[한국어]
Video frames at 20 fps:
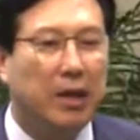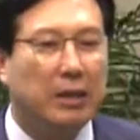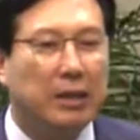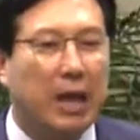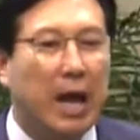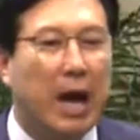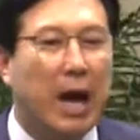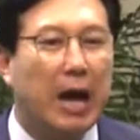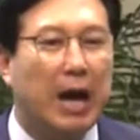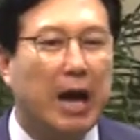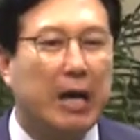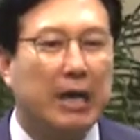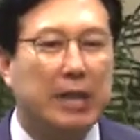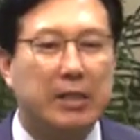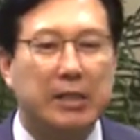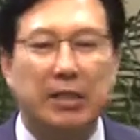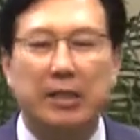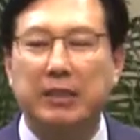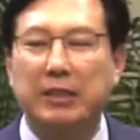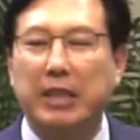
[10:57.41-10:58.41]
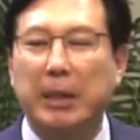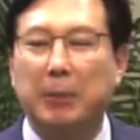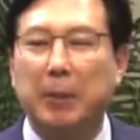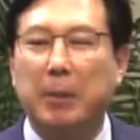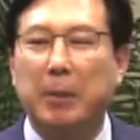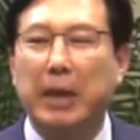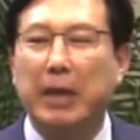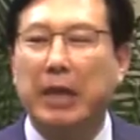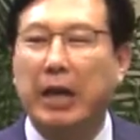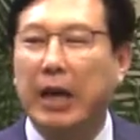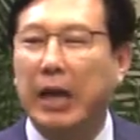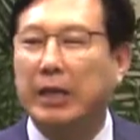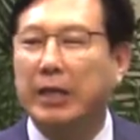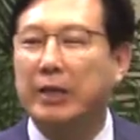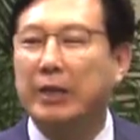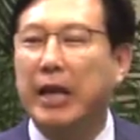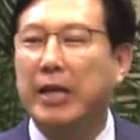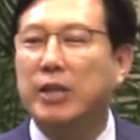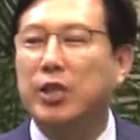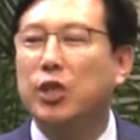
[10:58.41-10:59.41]
딱 알아서 어차피 바닥 가는
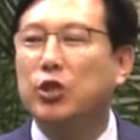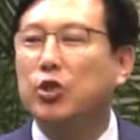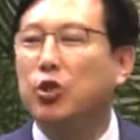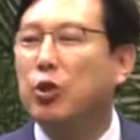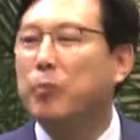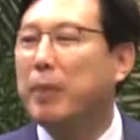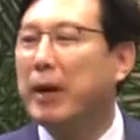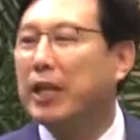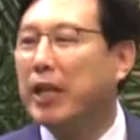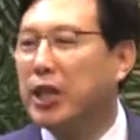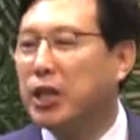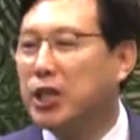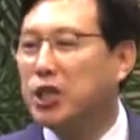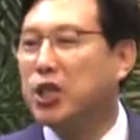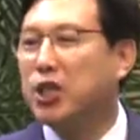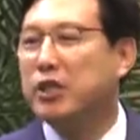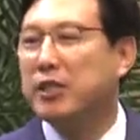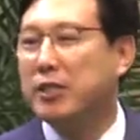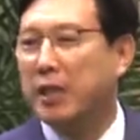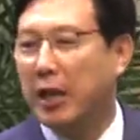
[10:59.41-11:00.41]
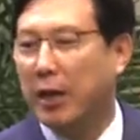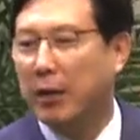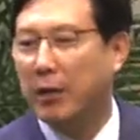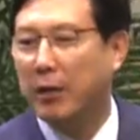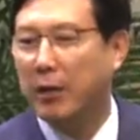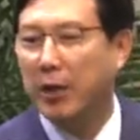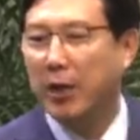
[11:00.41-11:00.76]
건 나 스스로 바닥을 치는 사람